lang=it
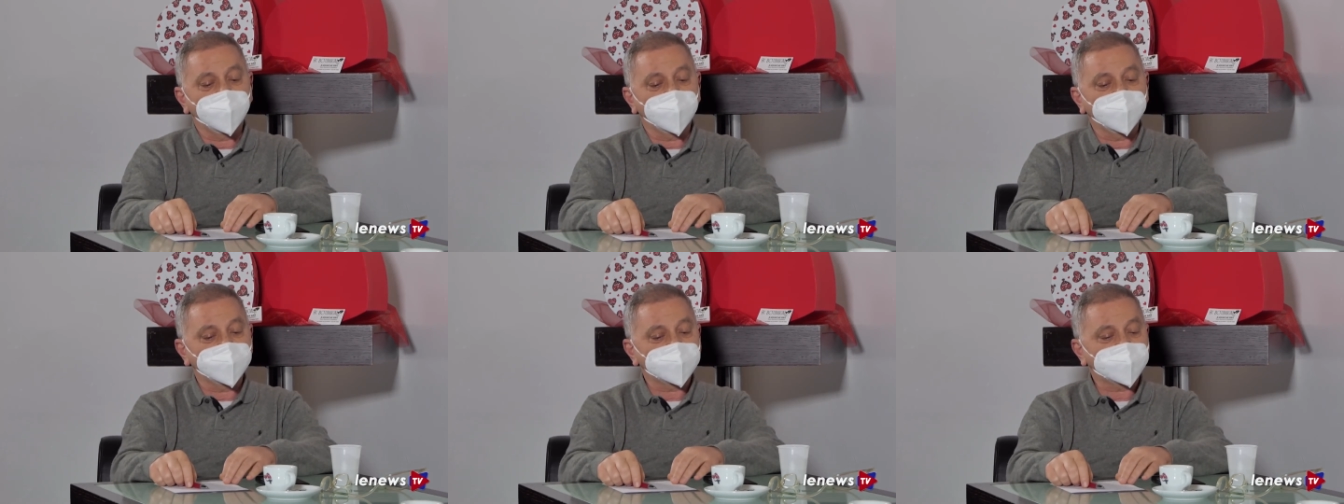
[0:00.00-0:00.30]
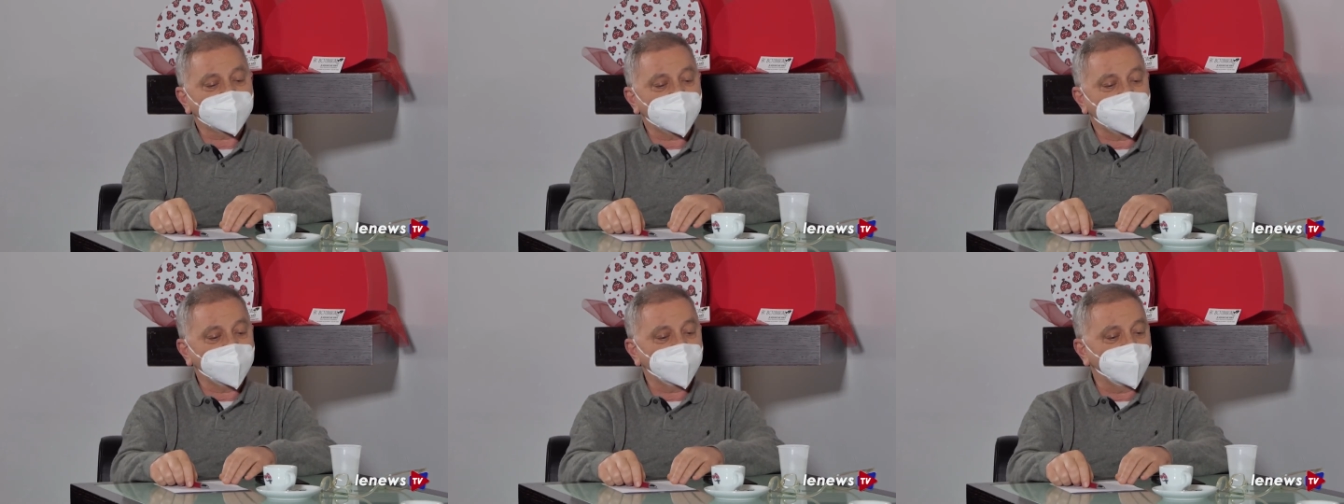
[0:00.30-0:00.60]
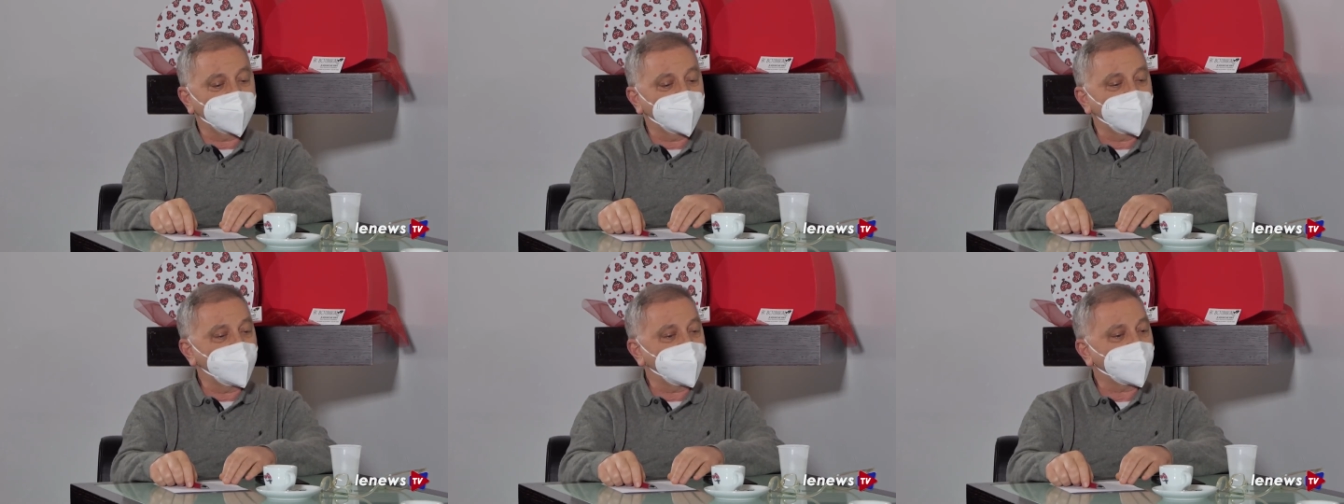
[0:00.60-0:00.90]
Nonostante
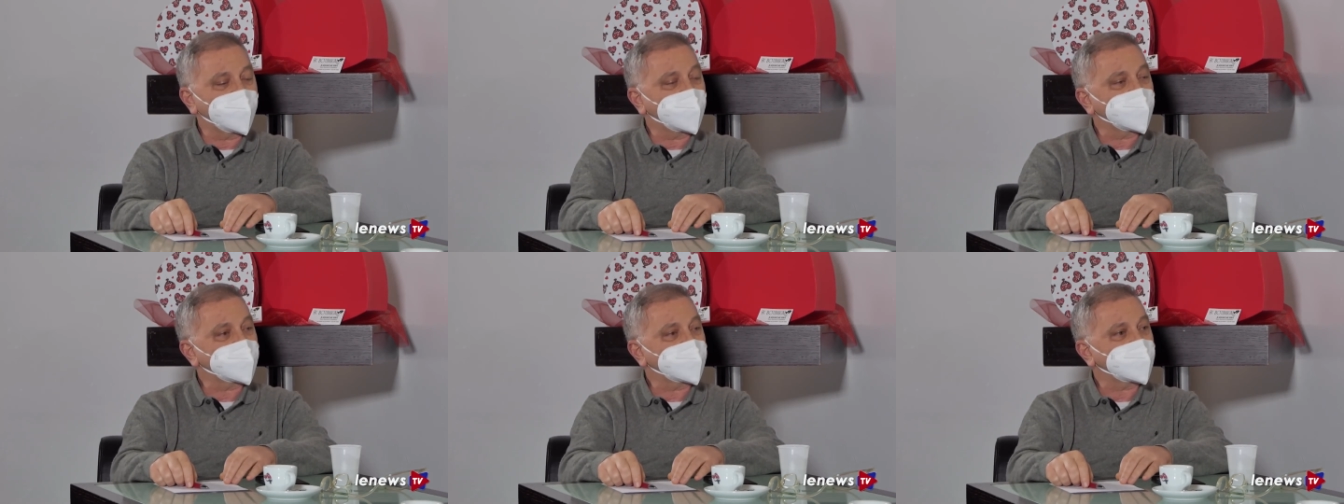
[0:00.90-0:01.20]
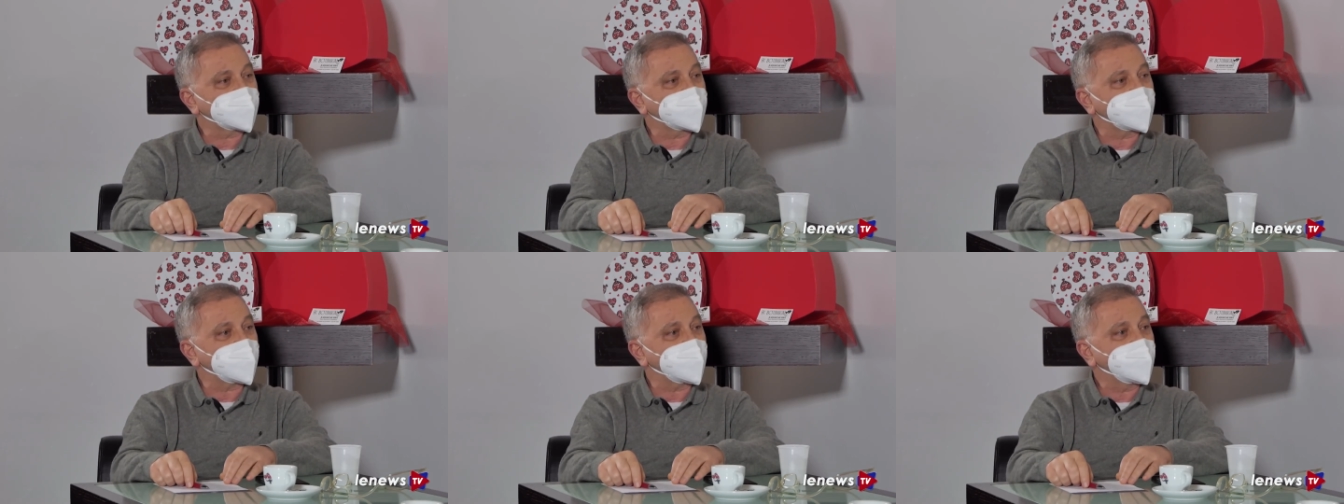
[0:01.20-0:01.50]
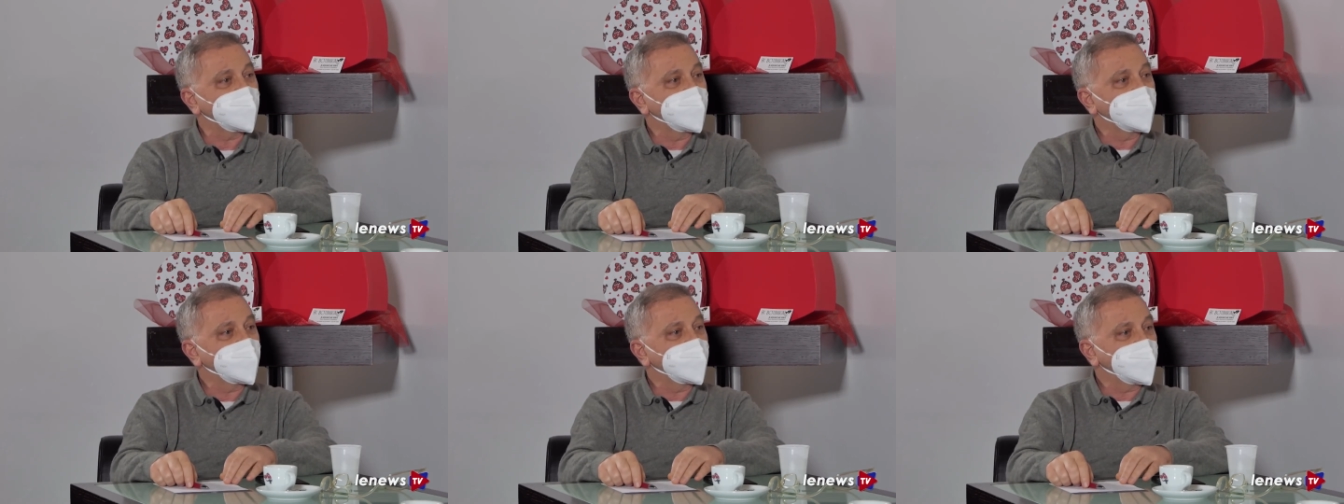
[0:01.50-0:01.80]
lui fosse
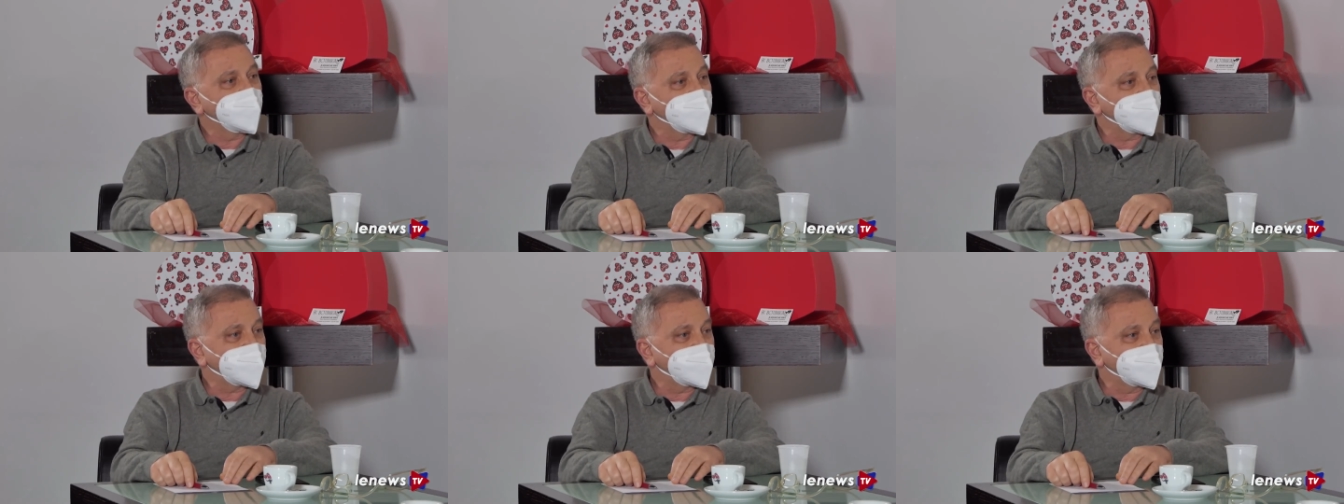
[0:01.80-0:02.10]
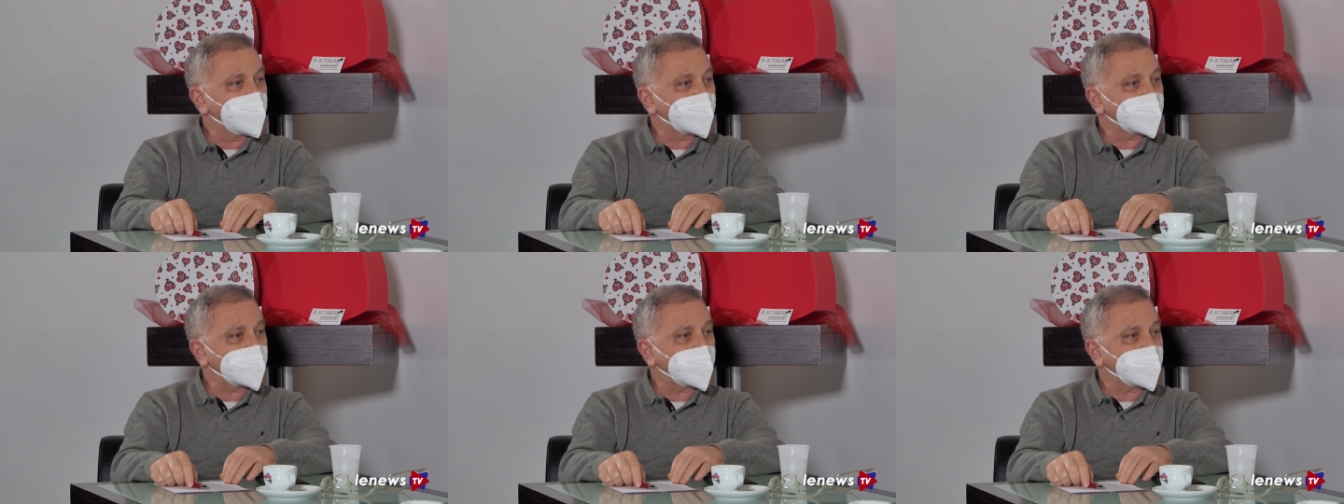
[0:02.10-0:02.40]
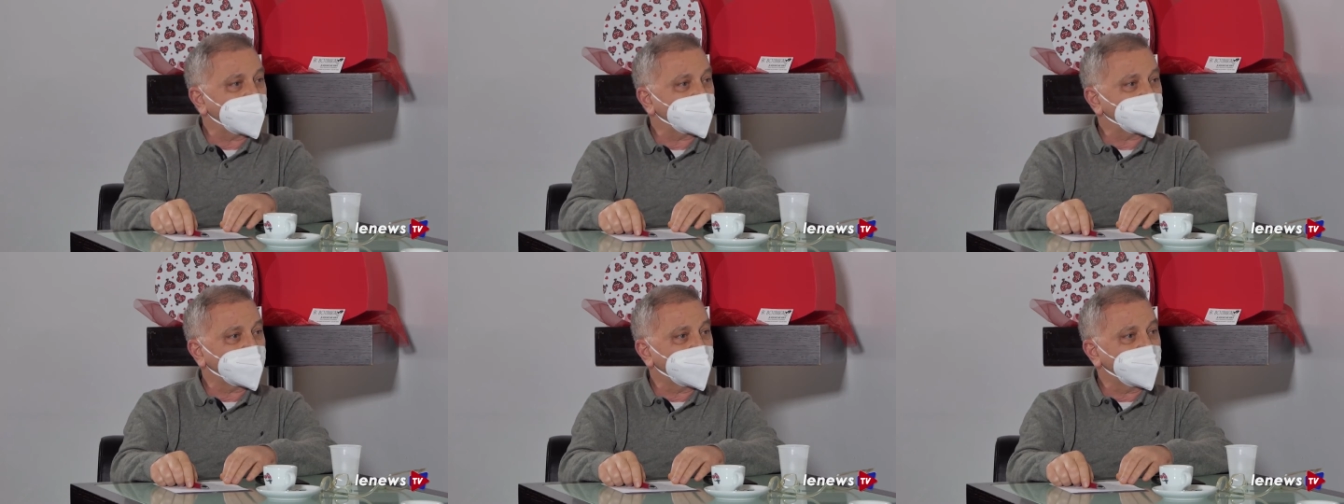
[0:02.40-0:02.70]
un
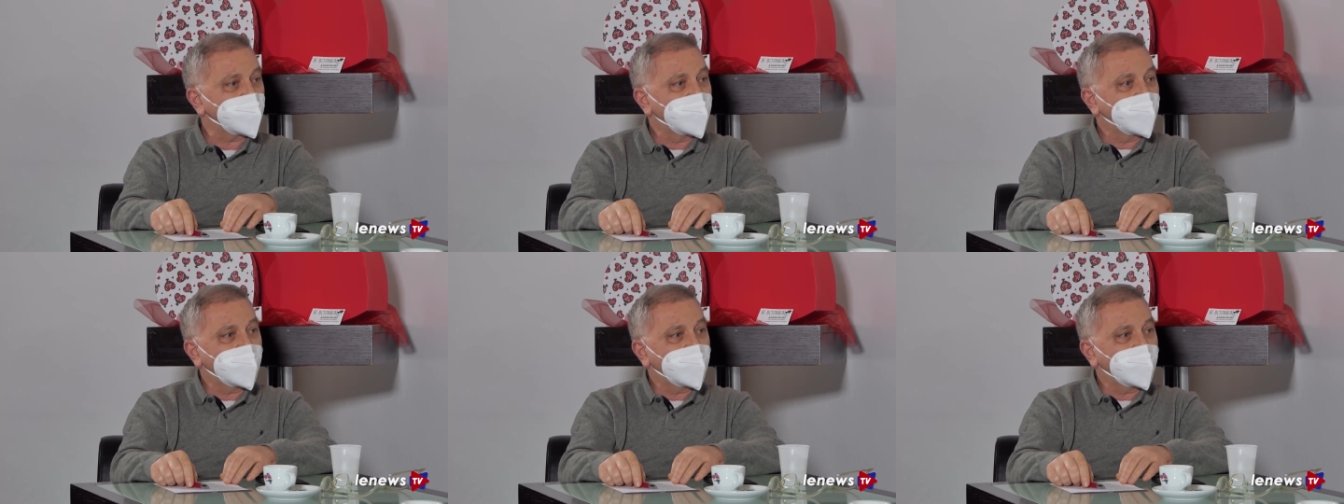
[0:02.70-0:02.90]
avvocato,